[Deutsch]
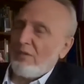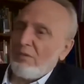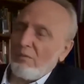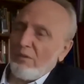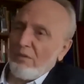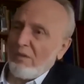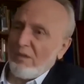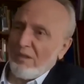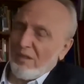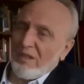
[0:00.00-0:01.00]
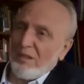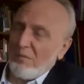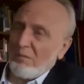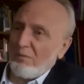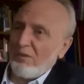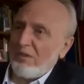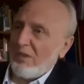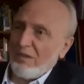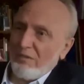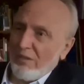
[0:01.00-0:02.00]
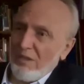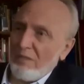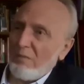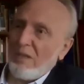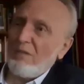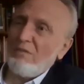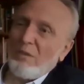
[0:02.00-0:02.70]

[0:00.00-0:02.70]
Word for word: Wir müssen in der Klimapolitik eine Wende machen.